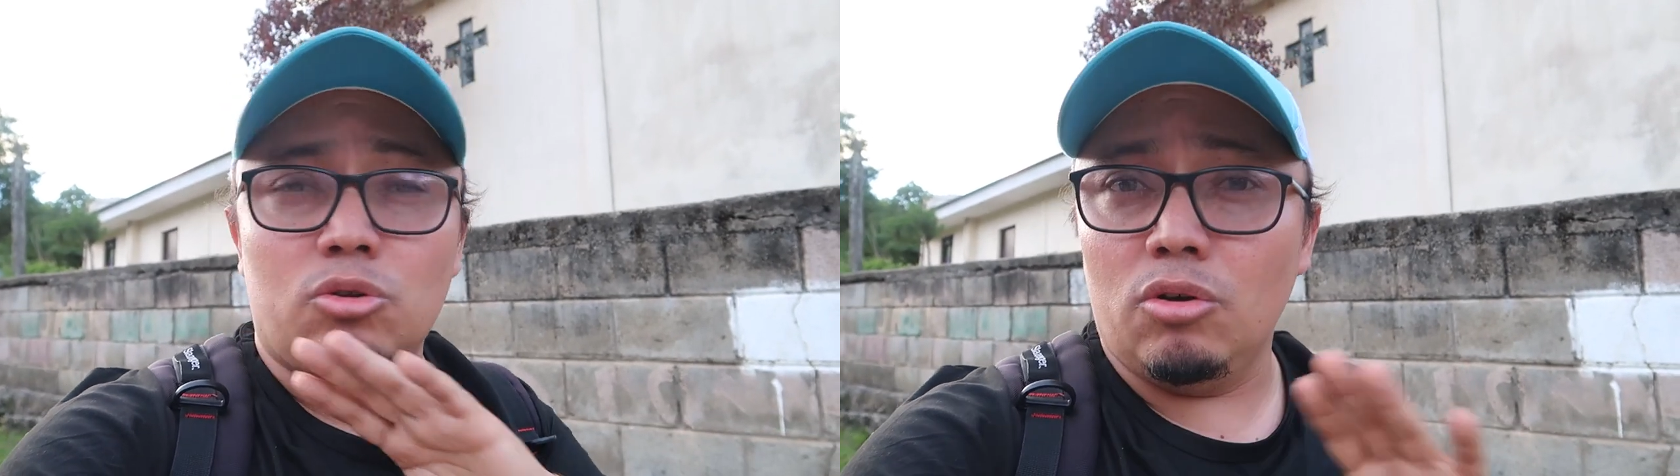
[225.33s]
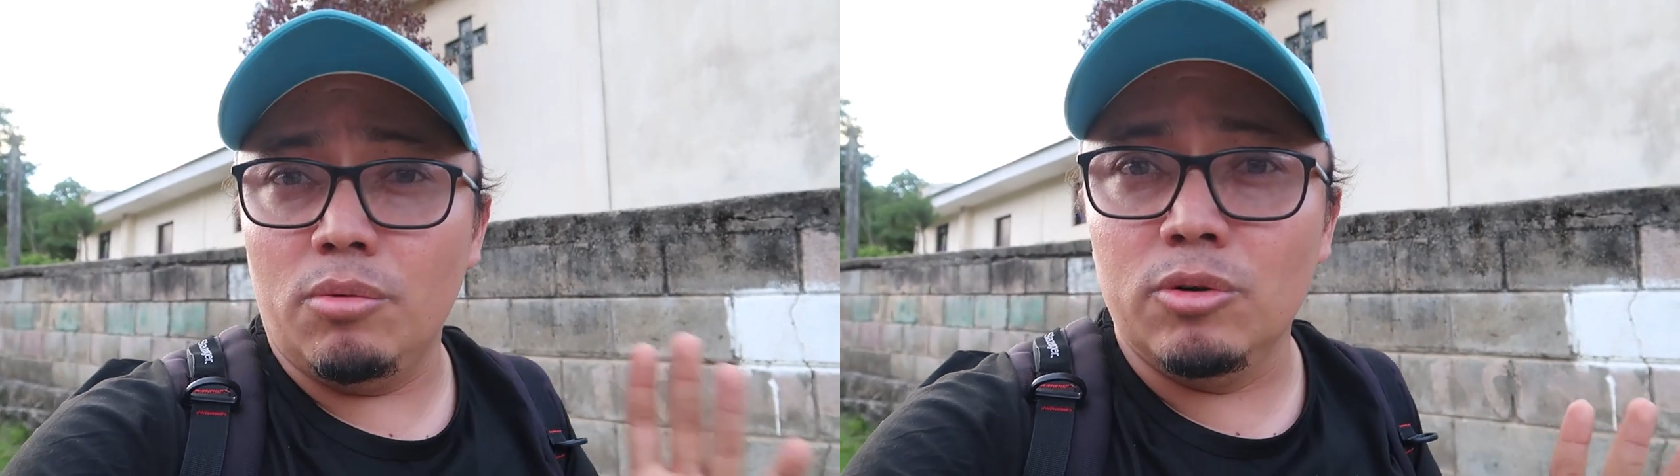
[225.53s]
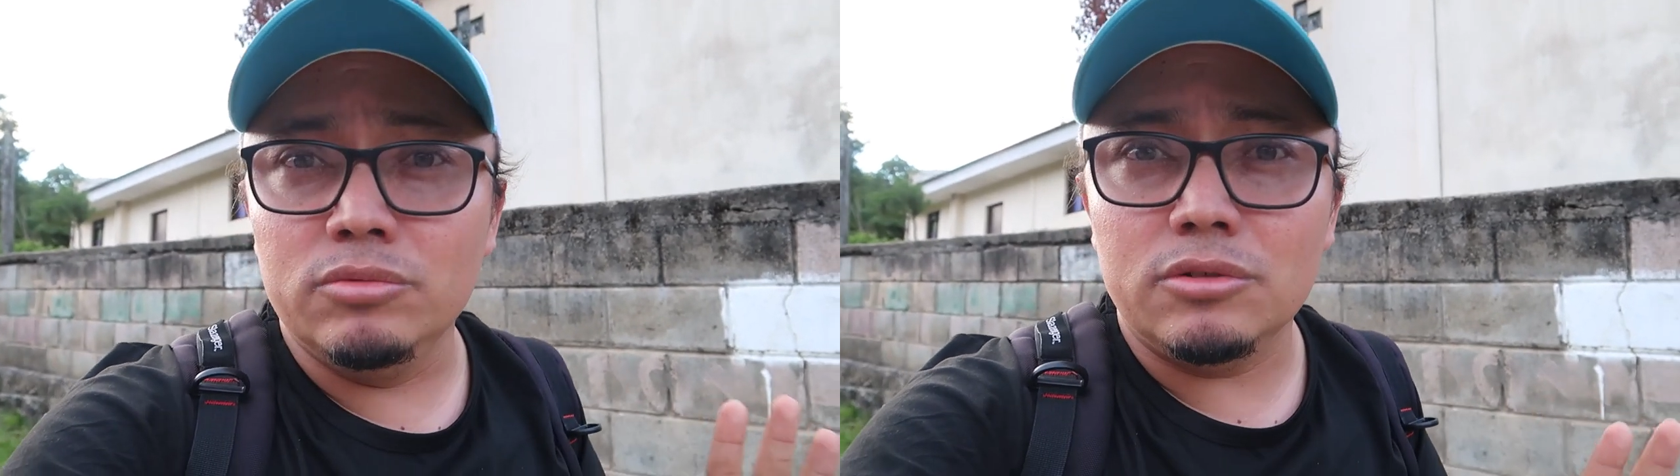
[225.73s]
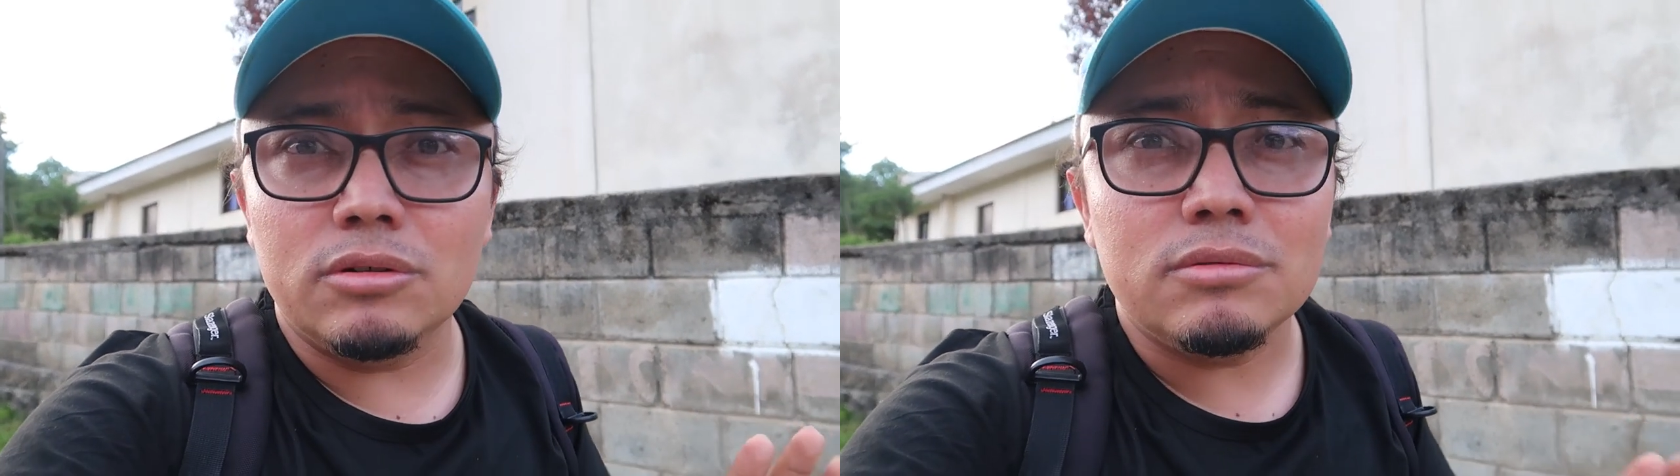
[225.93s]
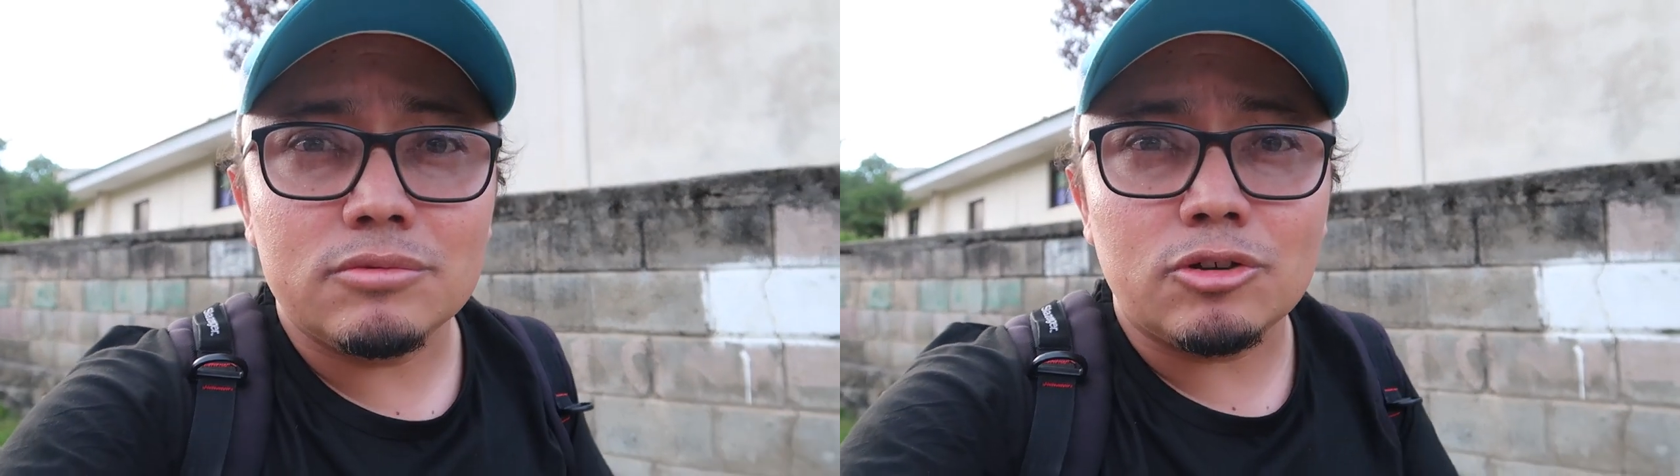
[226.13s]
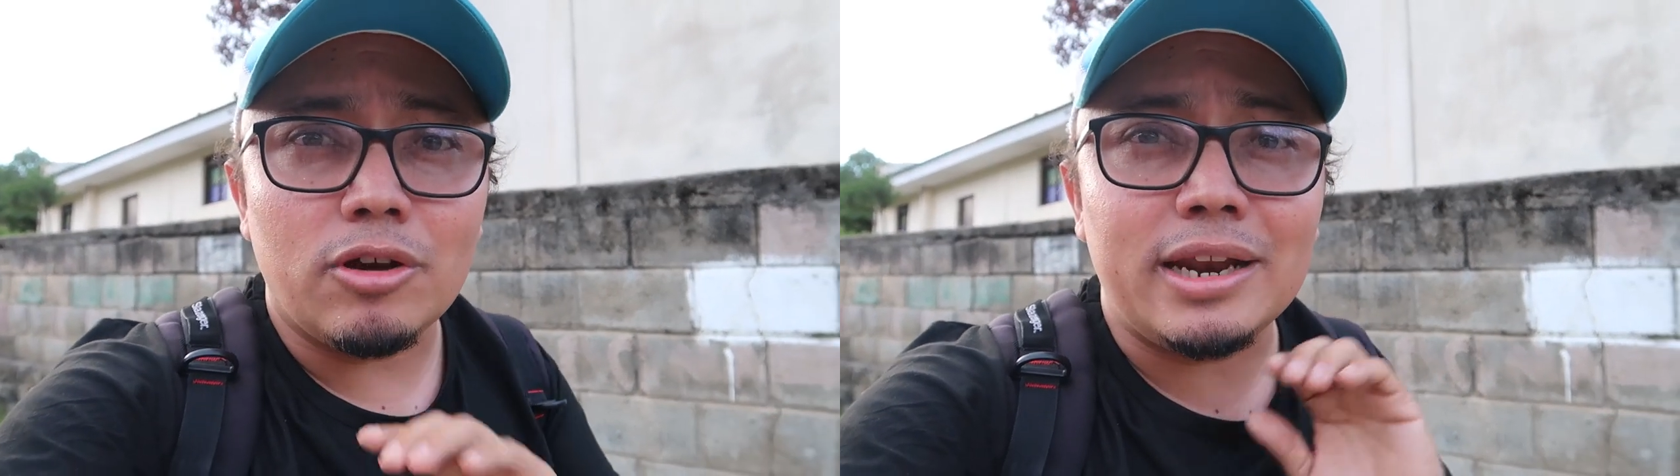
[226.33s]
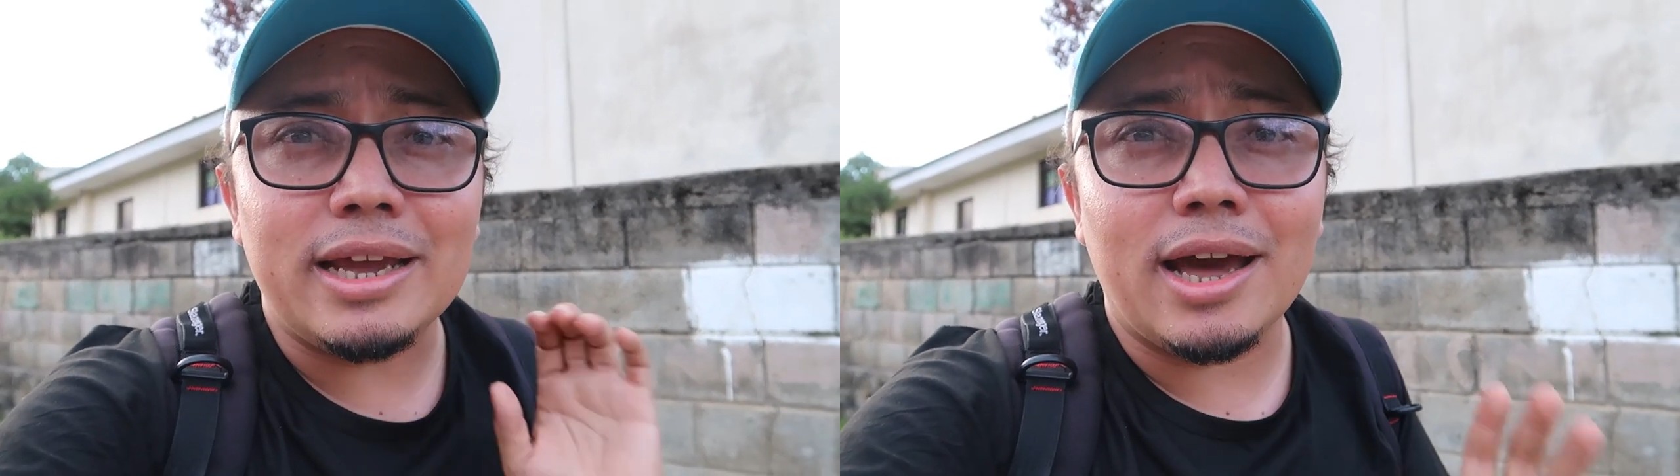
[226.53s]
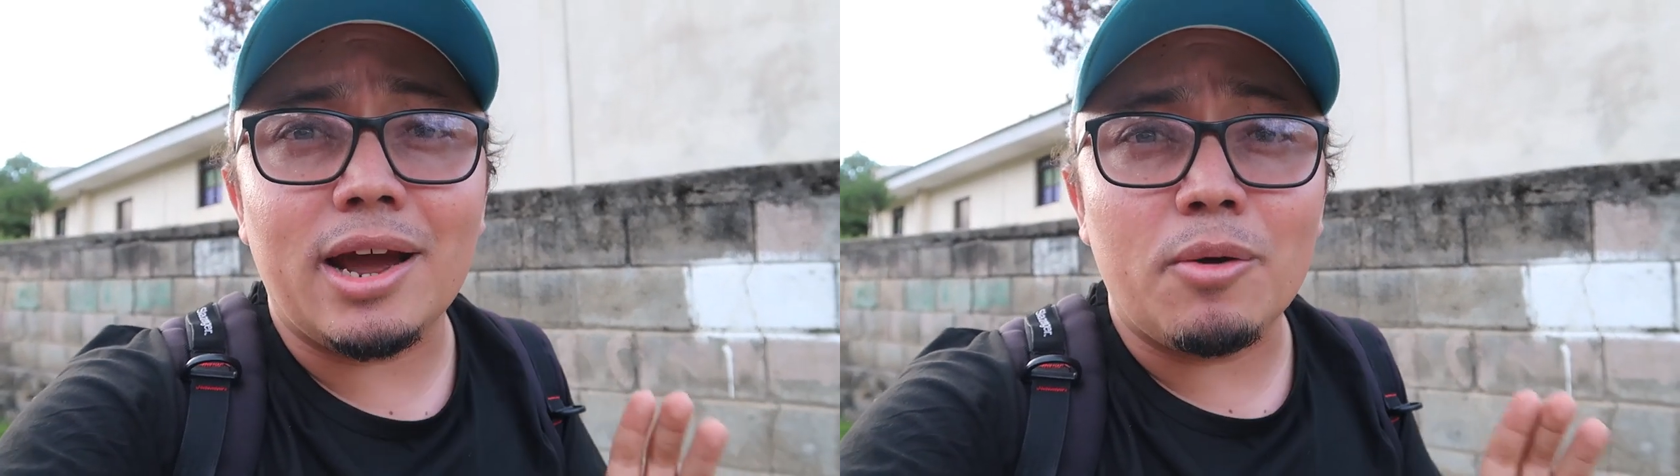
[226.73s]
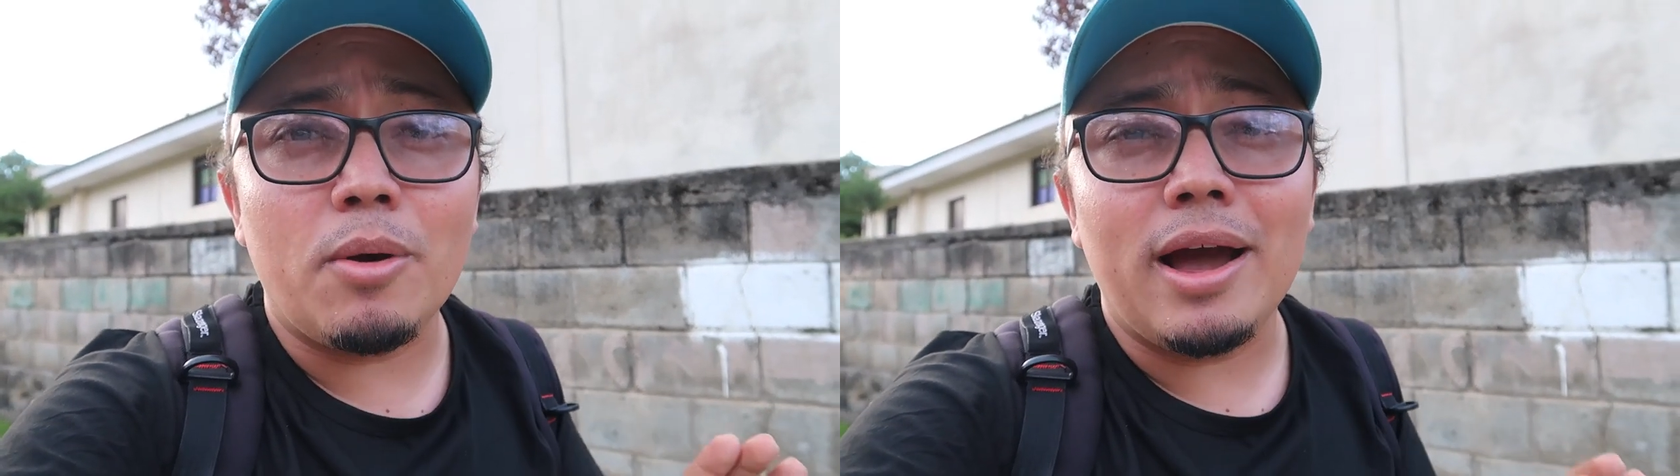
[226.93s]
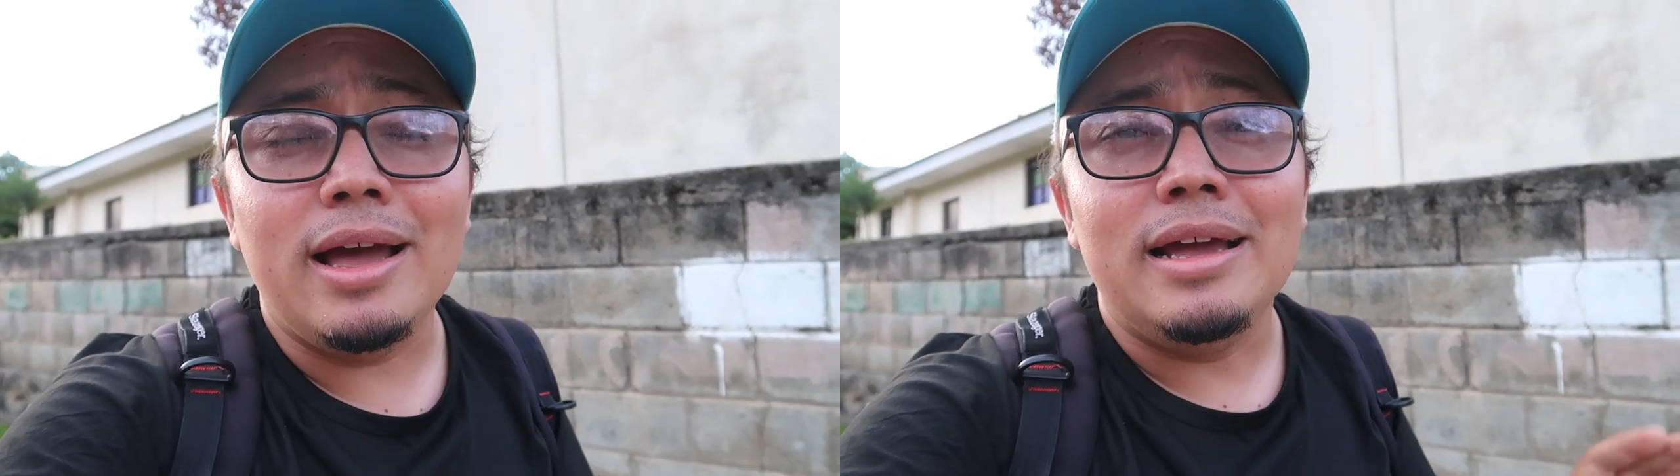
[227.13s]
todo mundo, toda
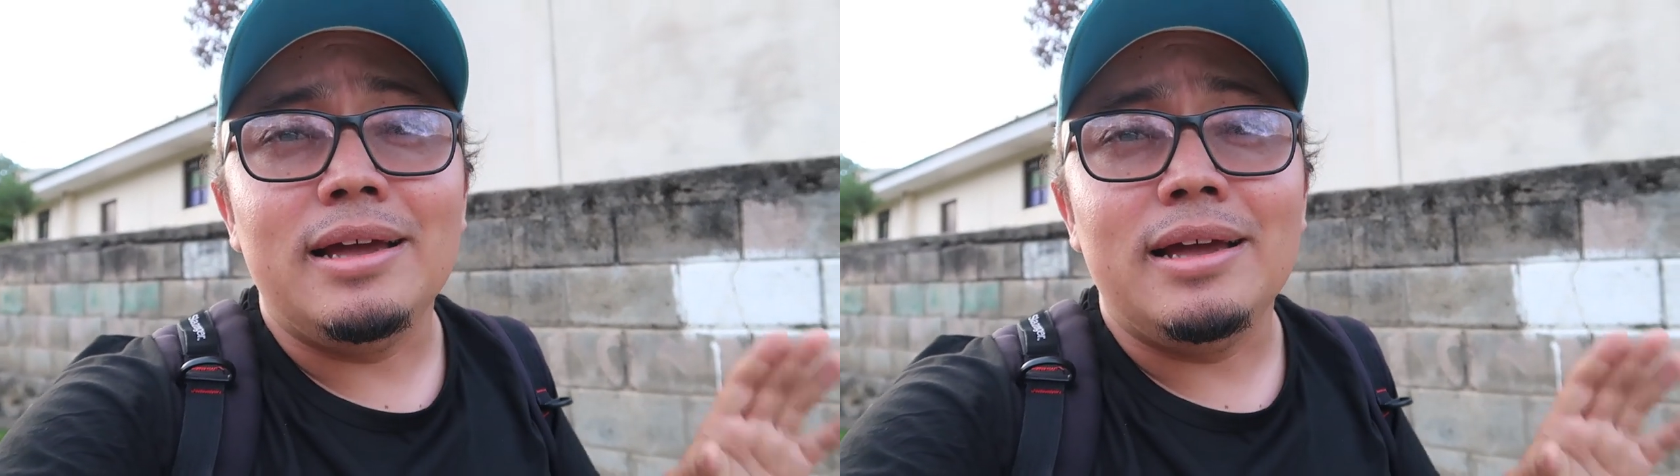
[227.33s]
Nicaragua,